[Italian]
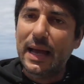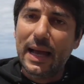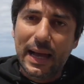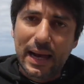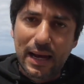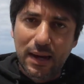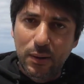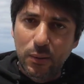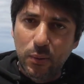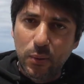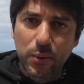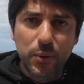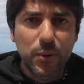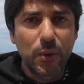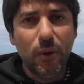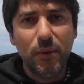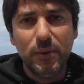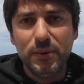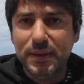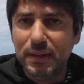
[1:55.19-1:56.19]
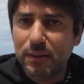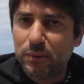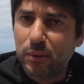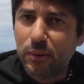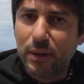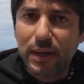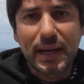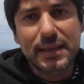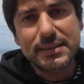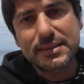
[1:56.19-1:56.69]
a luglio
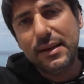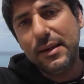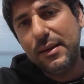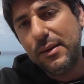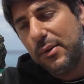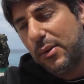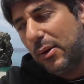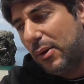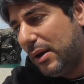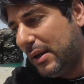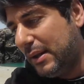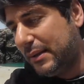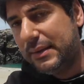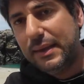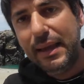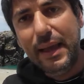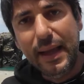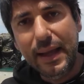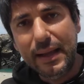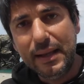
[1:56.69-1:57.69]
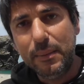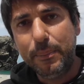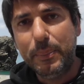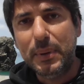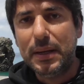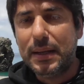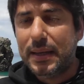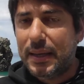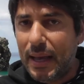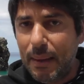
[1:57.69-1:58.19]
dentro casa non le tieni
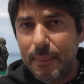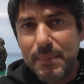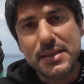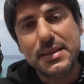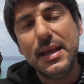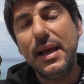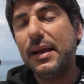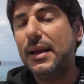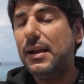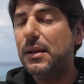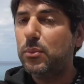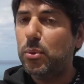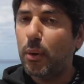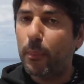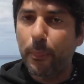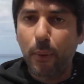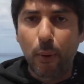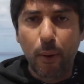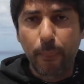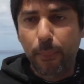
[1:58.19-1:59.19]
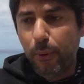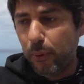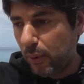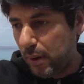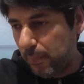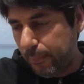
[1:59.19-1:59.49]
perché mi sa che il tuo popolo,